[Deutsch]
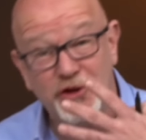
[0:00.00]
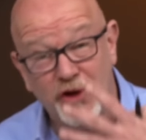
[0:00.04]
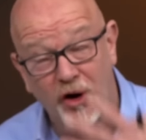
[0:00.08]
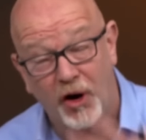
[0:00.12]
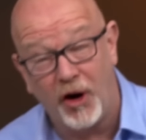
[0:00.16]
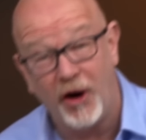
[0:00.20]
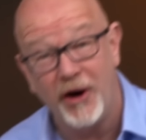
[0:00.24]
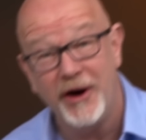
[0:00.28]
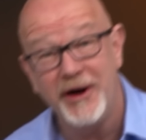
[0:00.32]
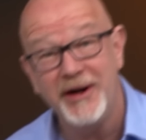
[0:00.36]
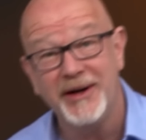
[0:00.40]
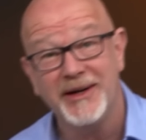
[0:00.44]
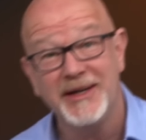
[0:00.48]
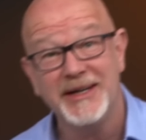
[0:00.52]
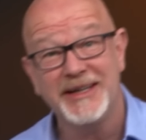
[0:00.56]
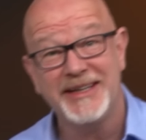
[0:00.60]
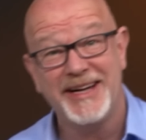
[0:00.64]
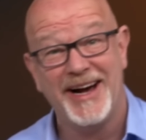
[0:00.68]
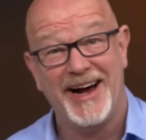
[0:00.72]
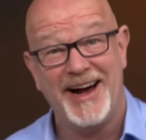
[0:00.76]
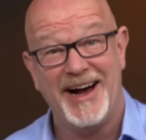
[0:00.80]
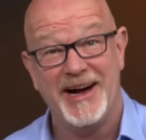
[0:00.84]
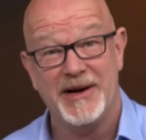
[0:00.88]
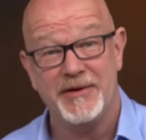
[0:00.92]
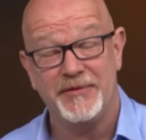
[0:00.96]
teure
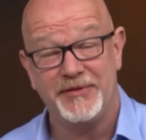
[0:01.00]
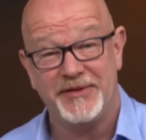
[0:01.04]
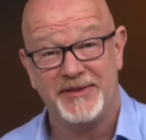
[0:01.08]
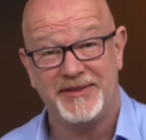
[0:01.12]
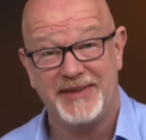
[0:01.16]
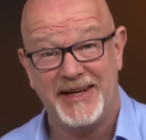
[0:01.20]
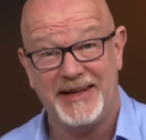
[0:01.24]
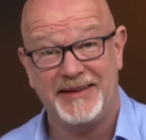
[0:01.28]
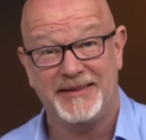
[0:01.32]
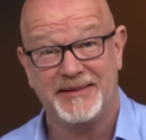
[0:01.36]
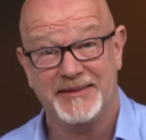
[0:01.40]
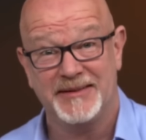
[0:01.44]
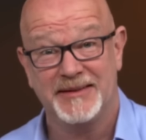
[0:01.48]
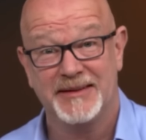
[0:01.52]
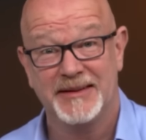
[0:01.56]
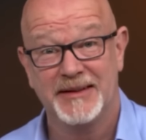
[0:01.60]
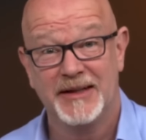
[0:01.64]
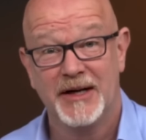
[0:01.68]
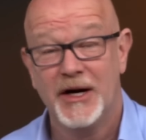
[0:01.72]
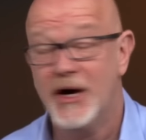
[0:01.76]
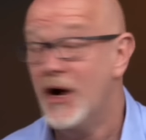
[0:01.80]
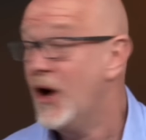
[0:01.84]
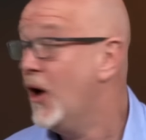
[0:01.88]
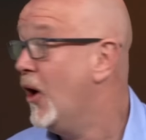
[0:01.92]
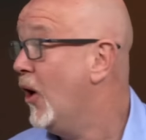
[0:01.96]
Kfz.
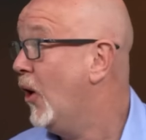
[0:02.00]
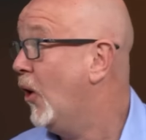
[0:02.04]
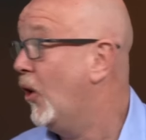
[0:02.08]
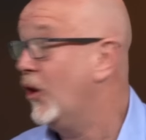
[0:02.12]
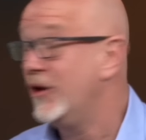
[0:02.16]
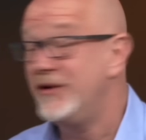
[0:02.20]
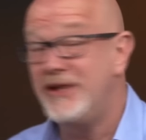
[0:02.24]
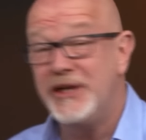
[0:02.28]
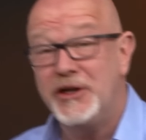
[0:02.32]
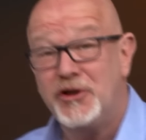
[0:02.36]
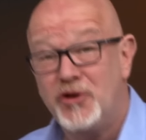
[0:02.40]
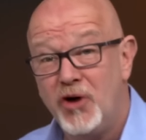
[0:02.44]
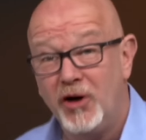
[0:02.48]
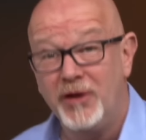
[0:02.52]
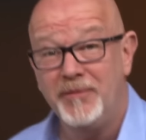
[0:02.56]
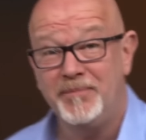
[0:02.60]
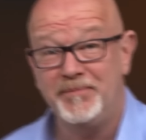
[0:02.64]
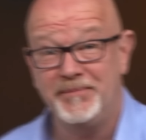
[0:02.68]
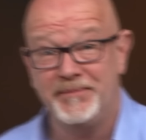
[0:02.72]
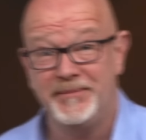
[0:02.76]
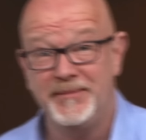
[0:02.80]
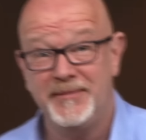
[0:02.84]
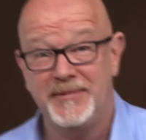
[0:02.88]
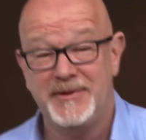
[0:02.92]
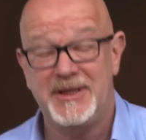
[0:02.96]
Und die
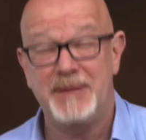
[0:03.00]
Kunden,